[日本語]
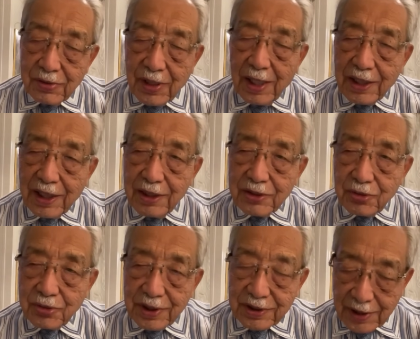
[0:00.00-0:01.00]
関係
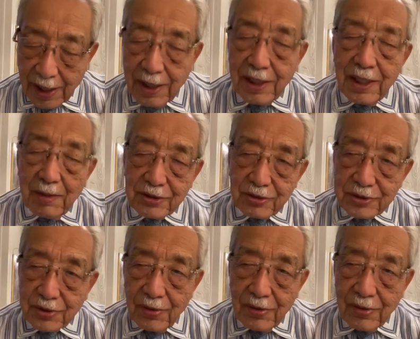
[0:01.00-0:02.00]
上ですね、
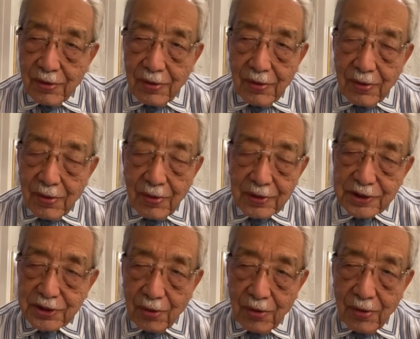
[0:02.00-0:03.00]
ジョンソン
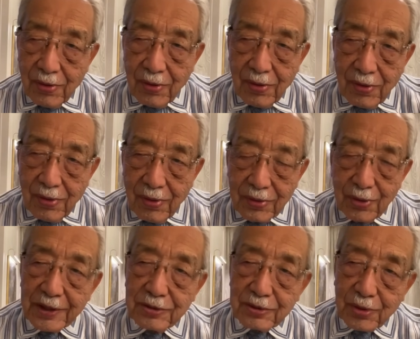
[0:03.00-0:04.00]
議長
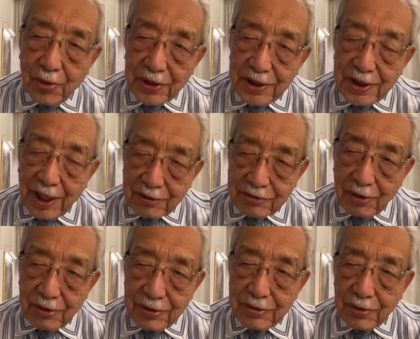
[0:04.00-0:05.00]
の言う通りになる
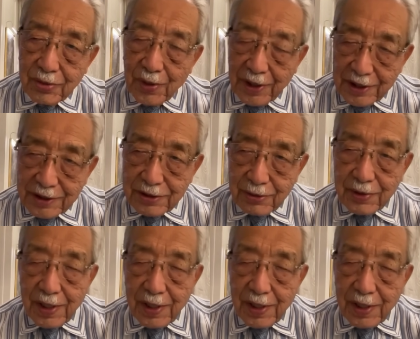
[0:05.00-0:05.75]
ということなんですよ。